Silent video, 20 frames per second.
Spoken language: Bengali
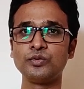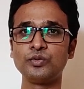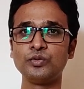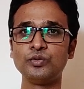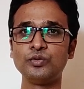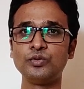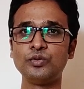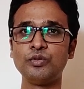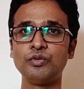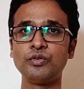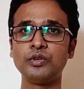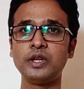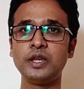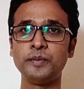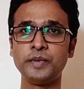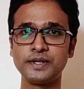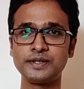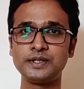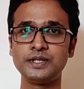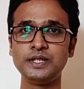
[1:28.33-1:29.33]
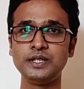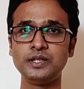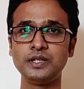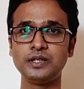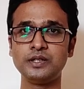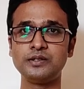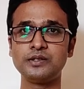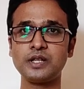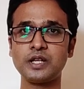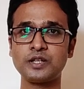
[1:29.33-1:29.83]
তো এই মাছটি
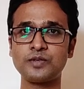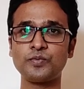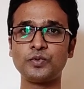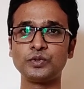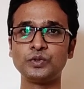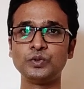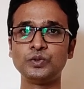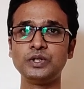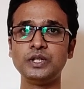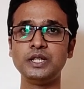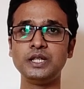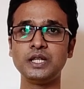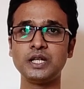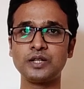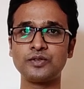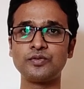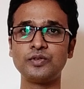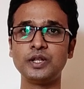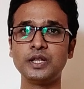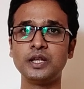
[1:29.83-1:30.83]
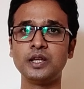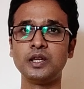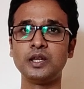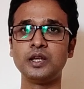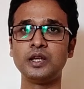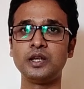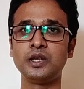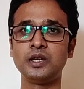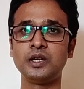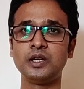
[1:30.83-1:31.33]
চাষ পদ্ধতি নিয়ে আসলে
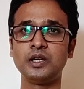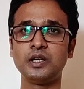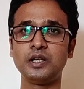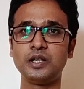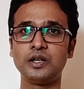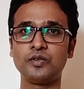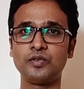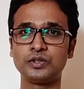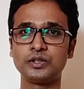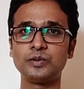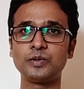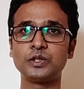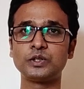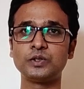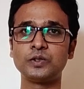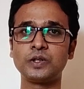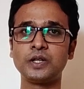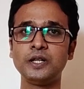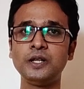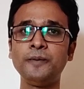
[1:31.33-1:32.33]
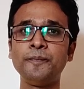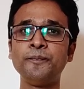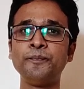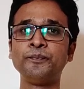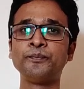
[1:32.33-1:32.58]
কথা বলা দরকার